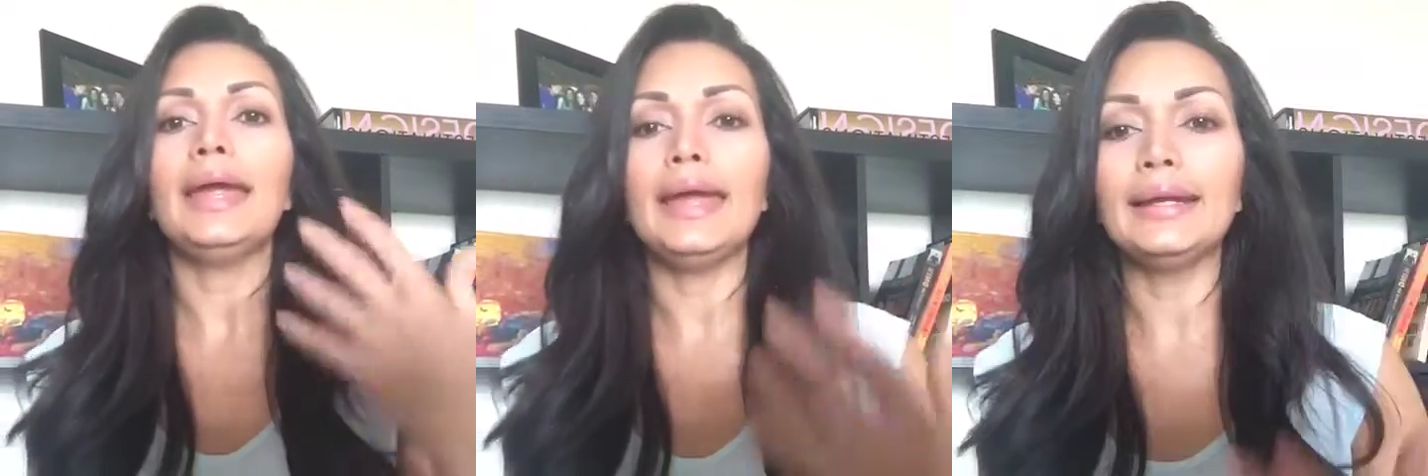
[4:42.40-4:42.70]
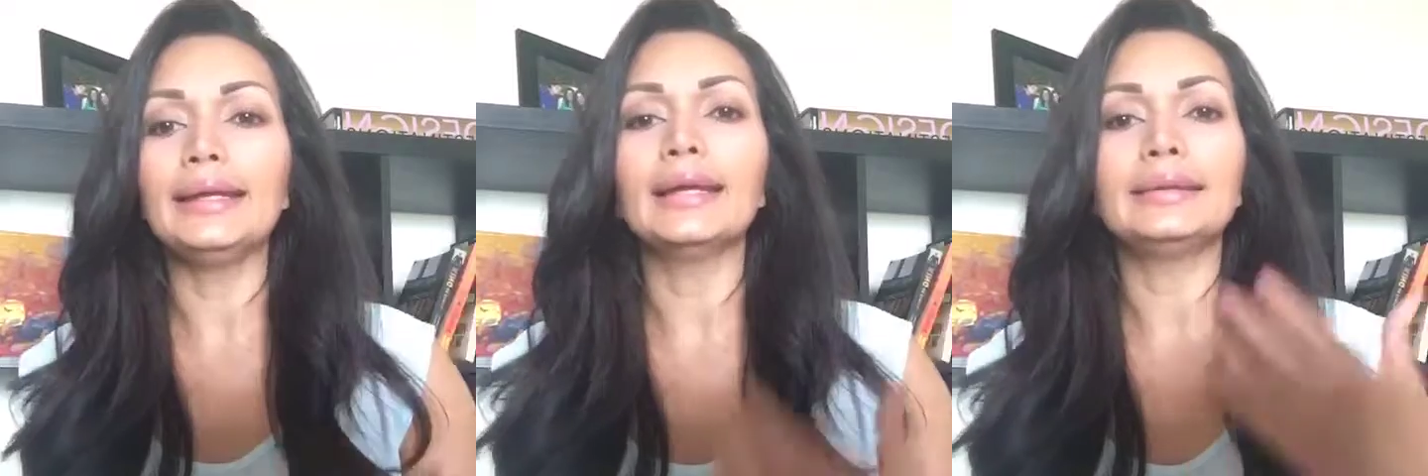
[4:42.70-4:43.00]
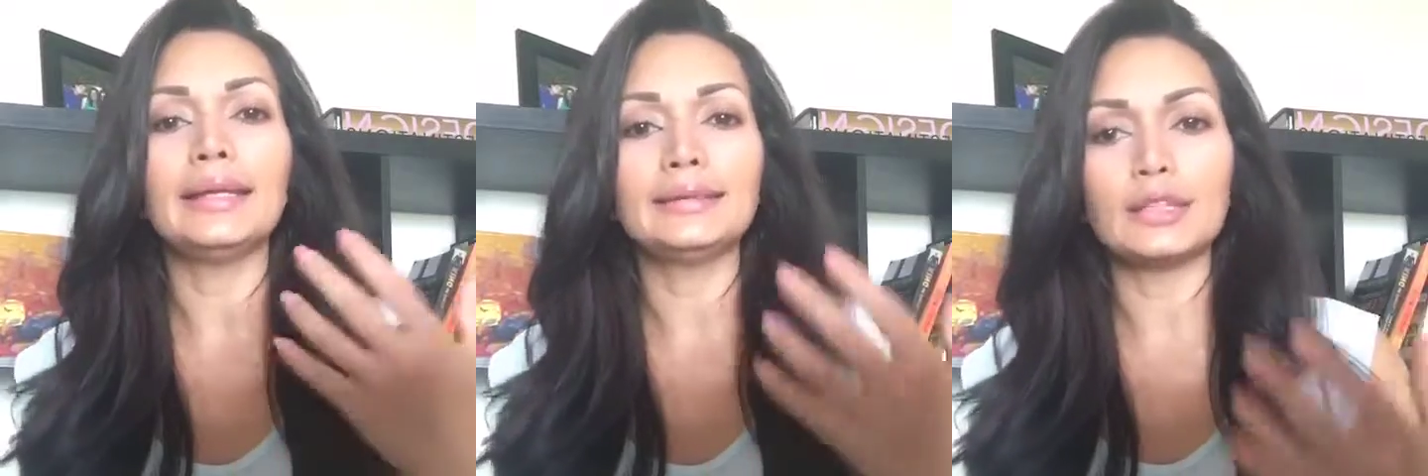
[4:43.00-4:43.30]
en la
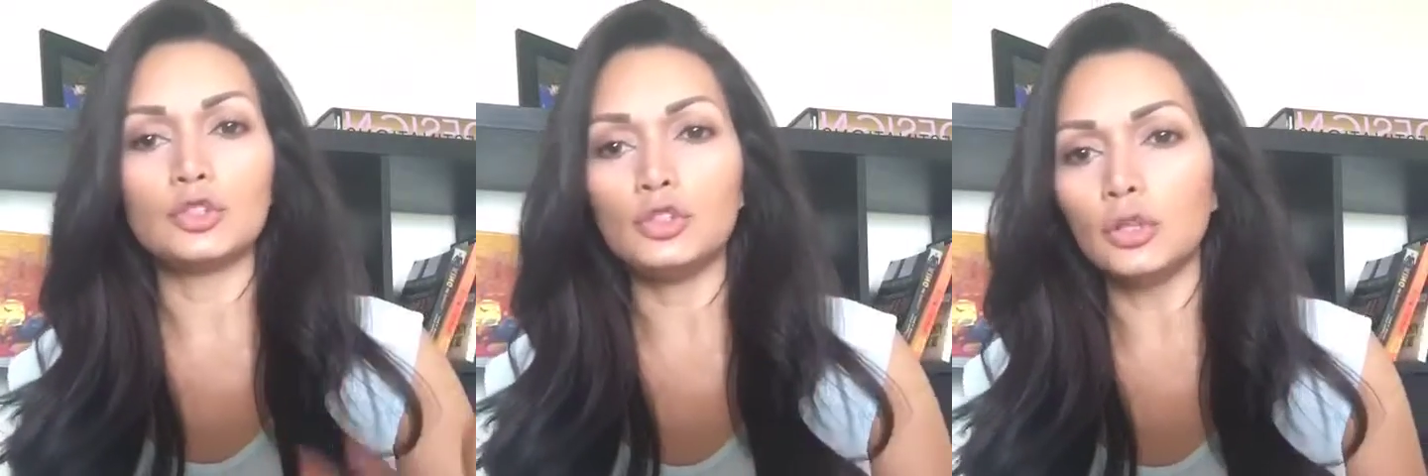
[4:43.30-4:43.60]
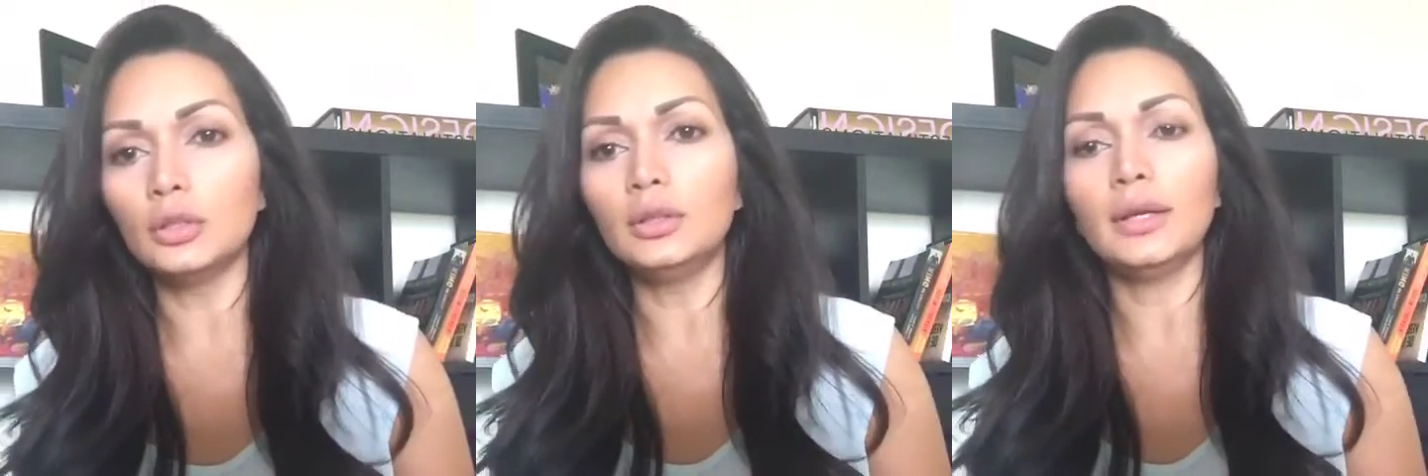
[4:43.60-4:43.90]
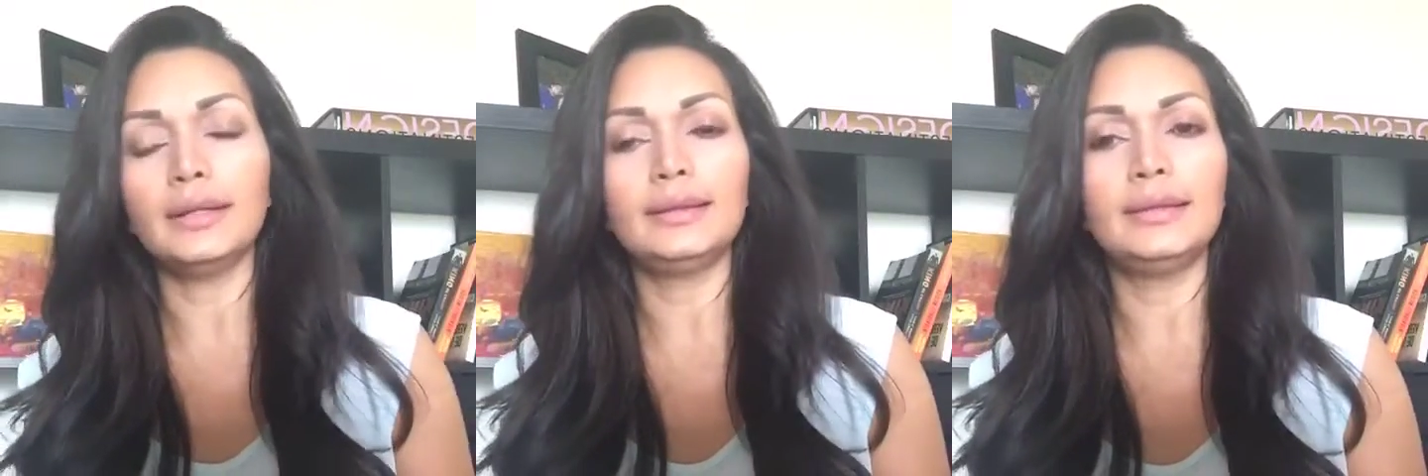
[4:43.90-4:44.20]
tentación
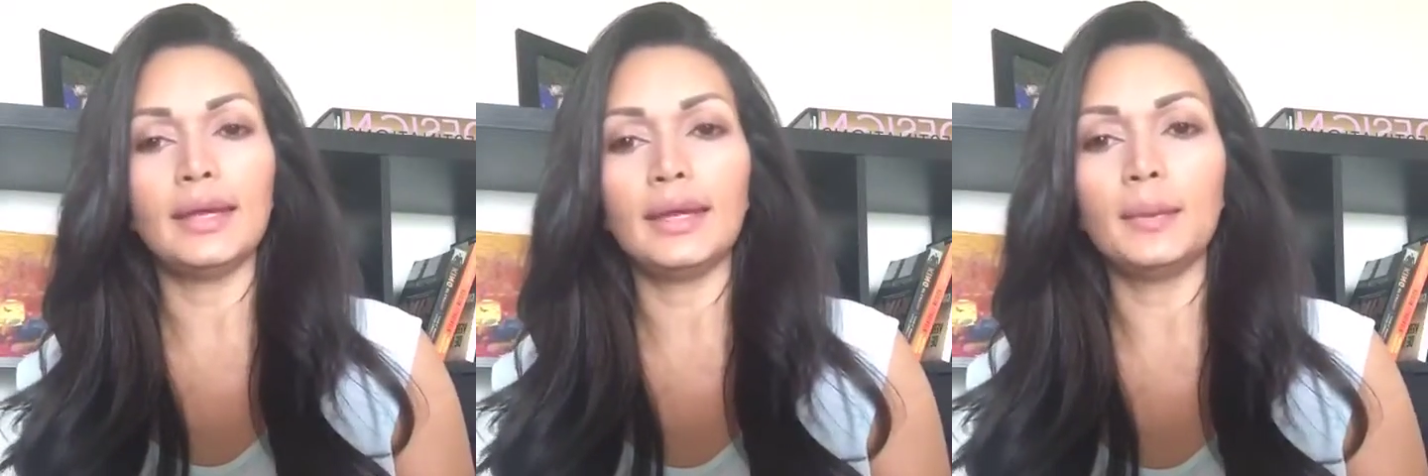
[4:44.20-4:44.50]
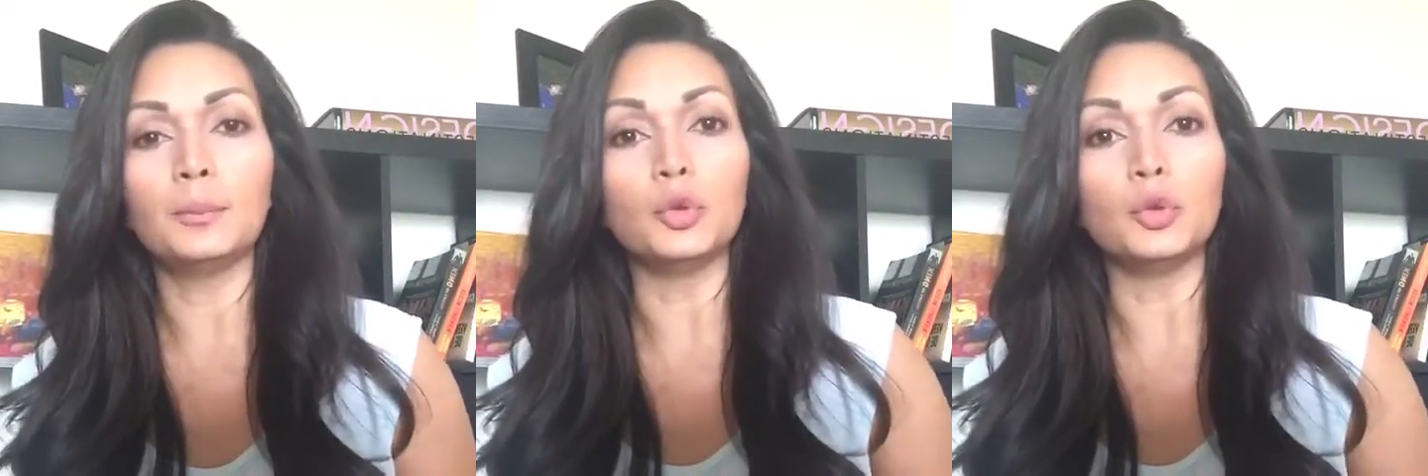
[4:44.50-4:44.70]
de